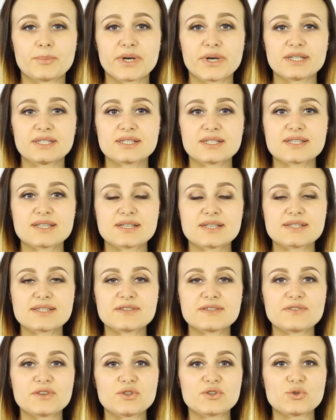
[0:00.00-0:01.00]
По
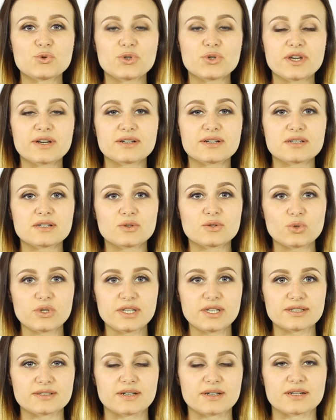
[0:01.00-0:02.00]
инициативе Юрия
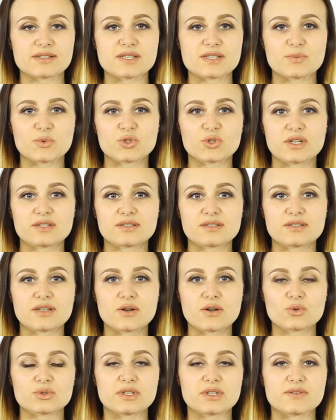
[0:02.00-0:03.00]
Крикуленко, депутата
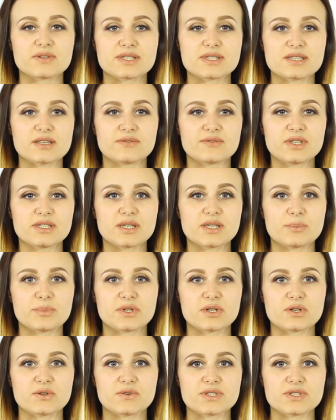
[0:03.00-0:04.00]
Народного совета
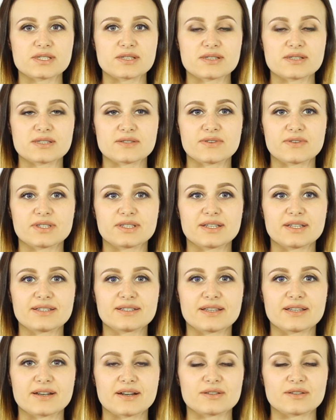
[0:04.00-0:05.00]
первого созыва
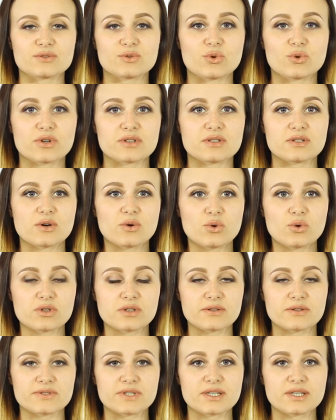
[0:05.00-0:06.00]
ДНР от города
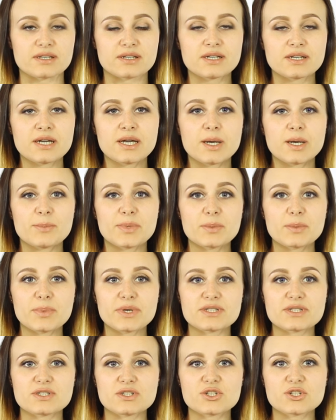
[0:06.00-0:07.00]
Горловки, при
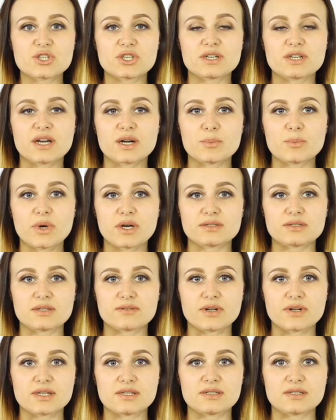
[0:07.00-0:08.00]
поддержке
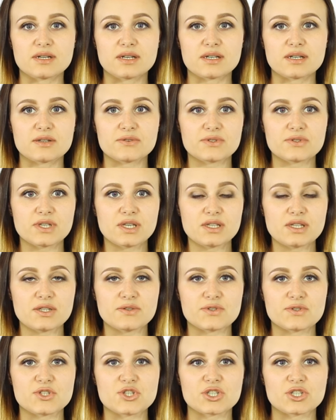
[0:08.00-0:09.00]
Горбатова Игоря
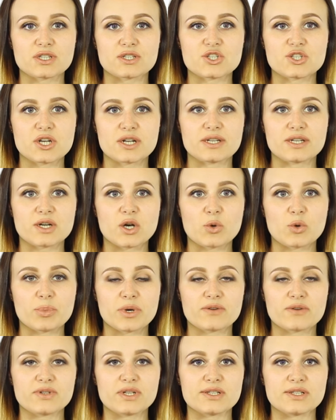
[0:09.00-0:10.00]
Евгеньевича, начальника
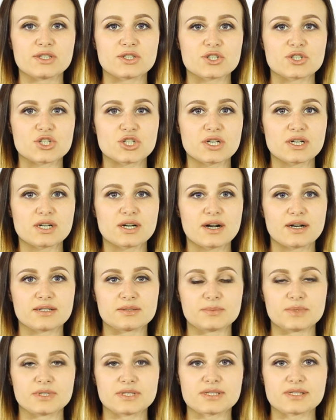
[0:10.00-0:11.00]
управления ЖКХ
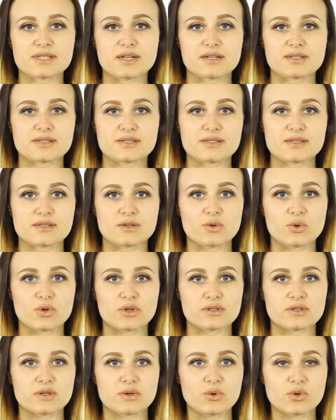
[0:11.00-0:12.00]
администрации
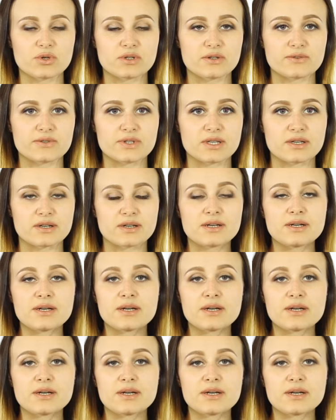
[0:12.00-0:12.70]
города Горловки,